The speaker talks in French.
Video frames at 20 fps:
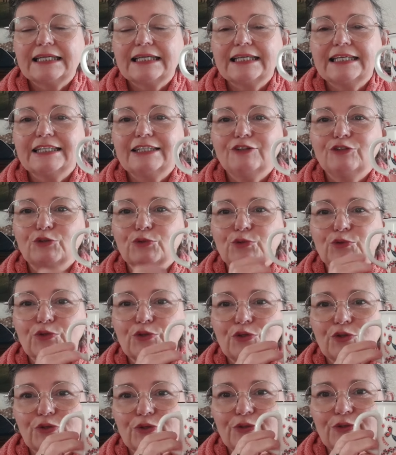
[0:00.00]
Et
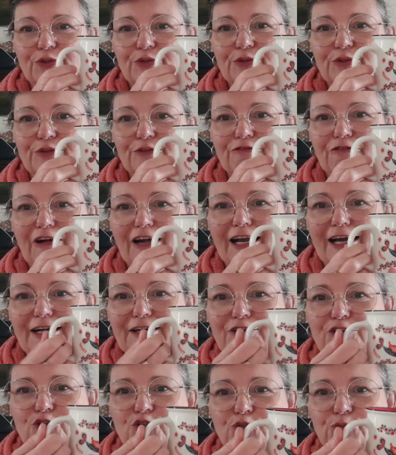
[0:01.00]
donc euh, voilà,
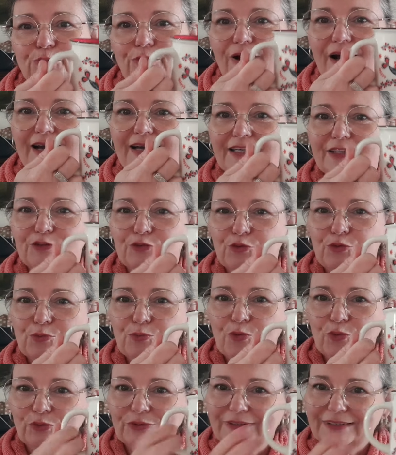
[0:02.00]
je boirai donc
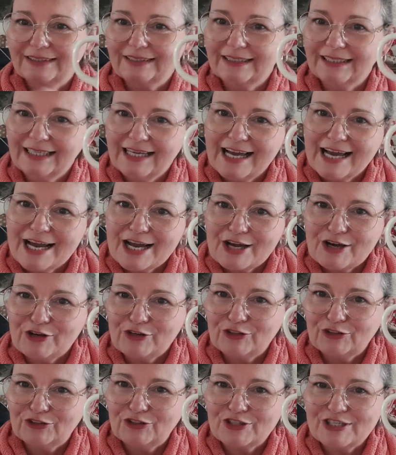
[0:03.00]
mon thé
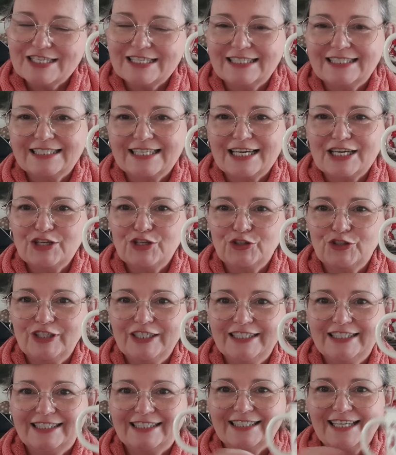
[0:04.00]
euh, dans cette très
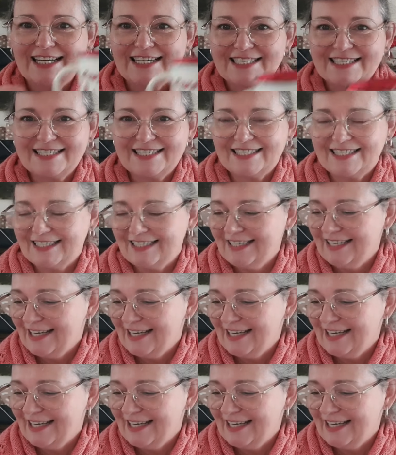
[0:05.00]
jolie tasse